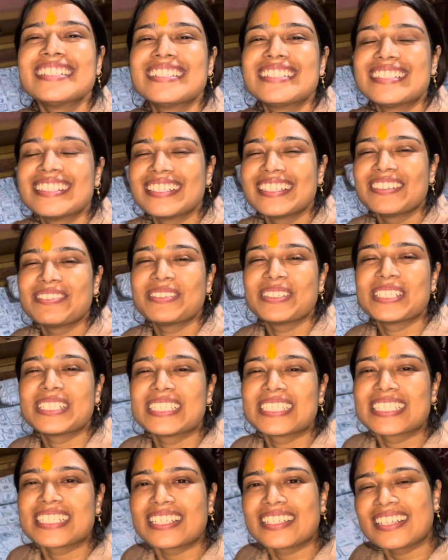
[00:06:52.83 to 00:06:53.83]
चलिए फिर
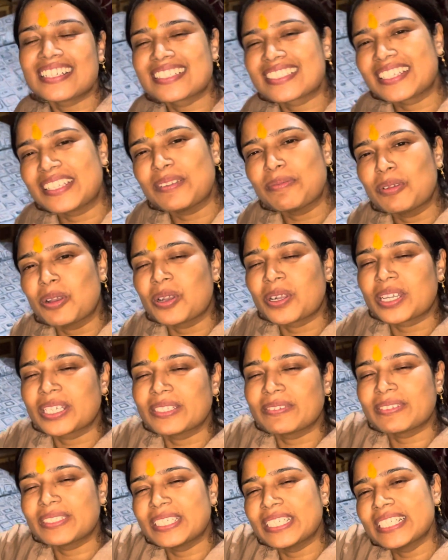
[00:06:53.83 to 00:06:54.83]
इसी के साथ आज का ये ब्लॉग
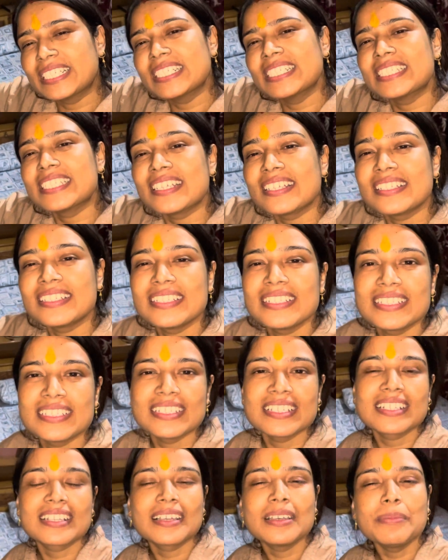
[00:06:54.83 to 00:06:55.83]
खत्म करने की इजाज़त
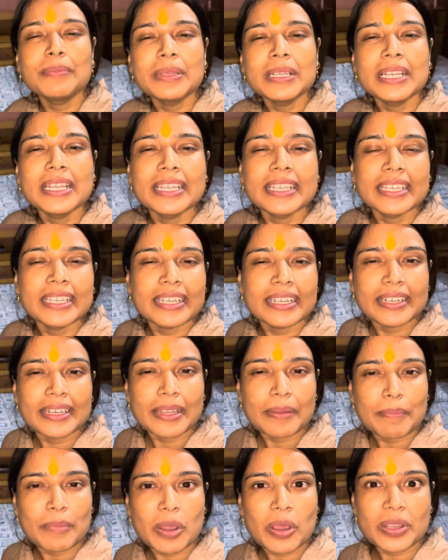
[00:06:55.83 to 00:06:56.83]
दीजिए कल मिलेंगे एक
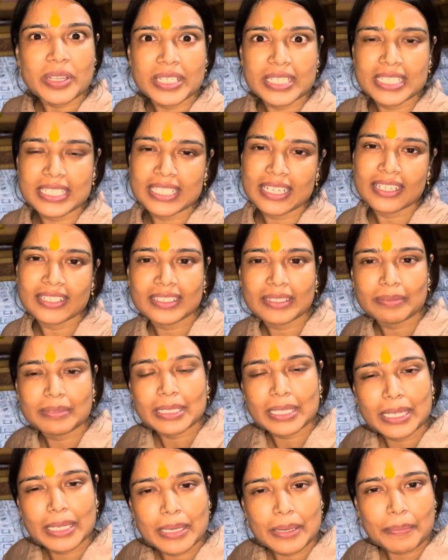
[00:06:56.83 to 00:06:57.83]
नए ब्लॉग के साथ तब
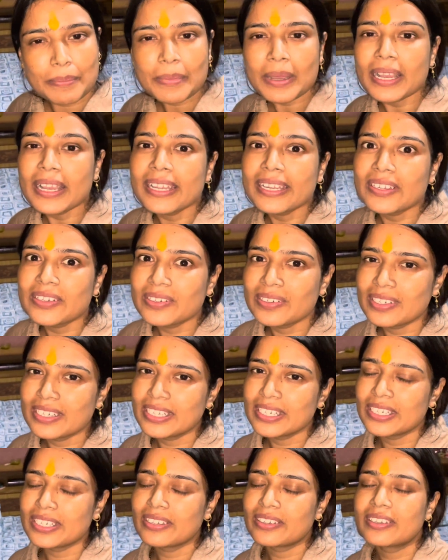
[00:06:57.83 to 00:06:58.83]
तक के लिए बाय गुड
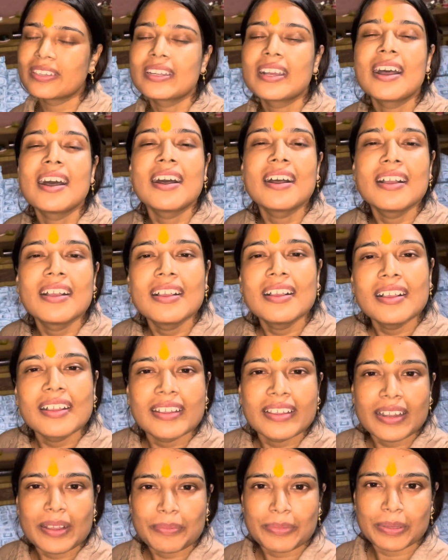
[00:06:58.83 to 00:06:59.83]
नाइट और हाँ
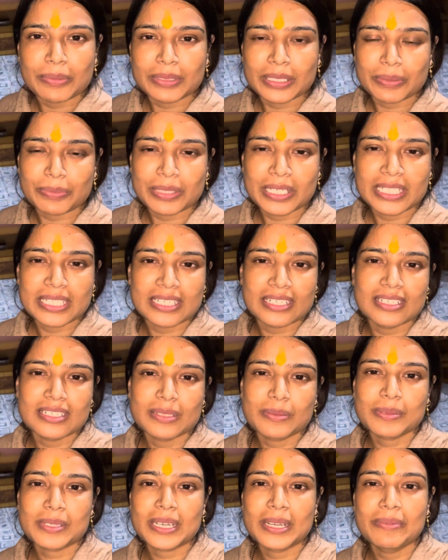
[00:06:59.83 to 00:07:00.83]
अगर आपने अभी तक मेरा चैनल
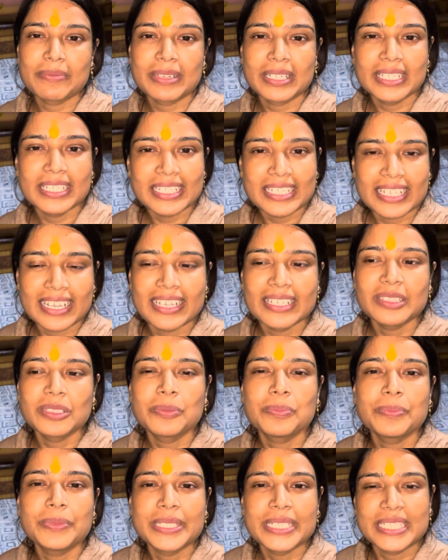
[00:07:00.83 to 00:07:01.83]
सब्सक्राइब नहीं किया है
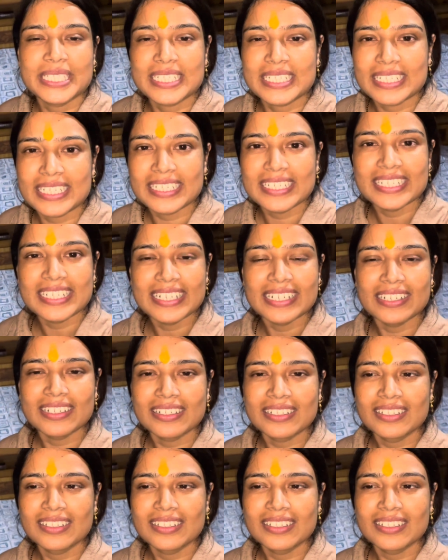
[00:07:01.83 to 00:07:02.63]
तो प्लीज़ करिए